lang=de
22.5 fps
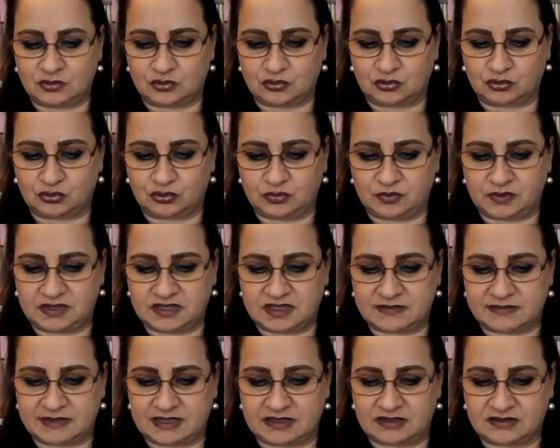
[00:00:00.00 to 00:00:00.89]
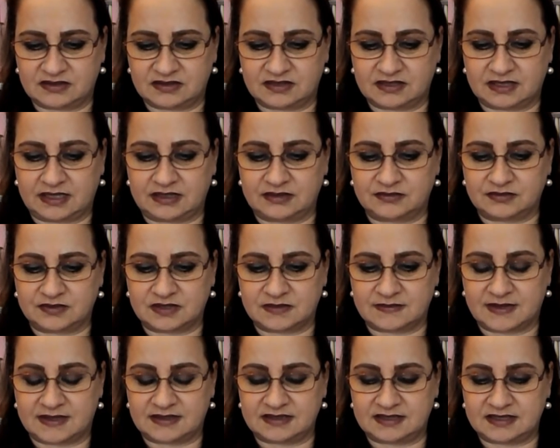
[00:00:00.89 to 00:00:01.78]
Oktober
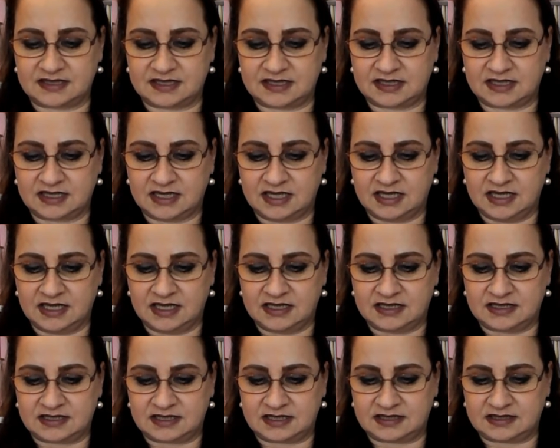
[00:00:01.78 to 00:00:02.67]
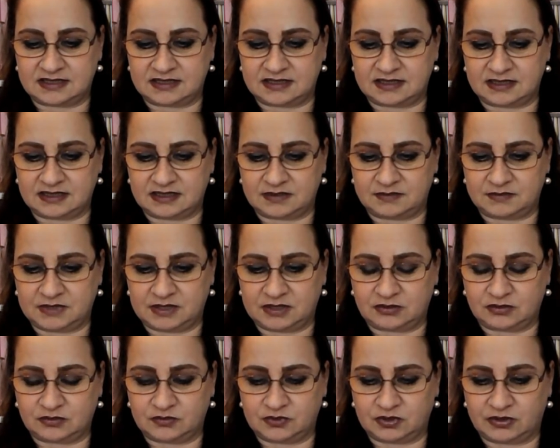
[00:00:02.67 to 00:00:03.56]
2021 setzte ich
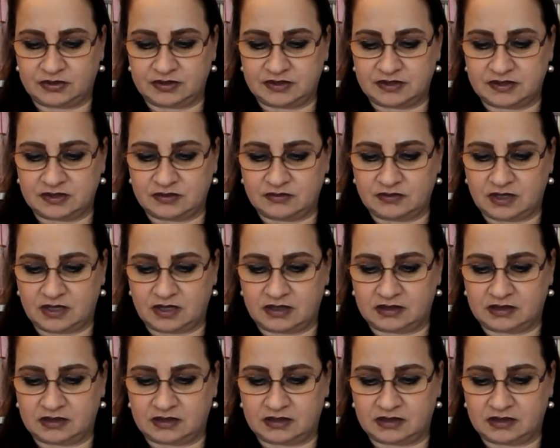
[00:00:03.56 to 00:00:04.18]
mich um 19.38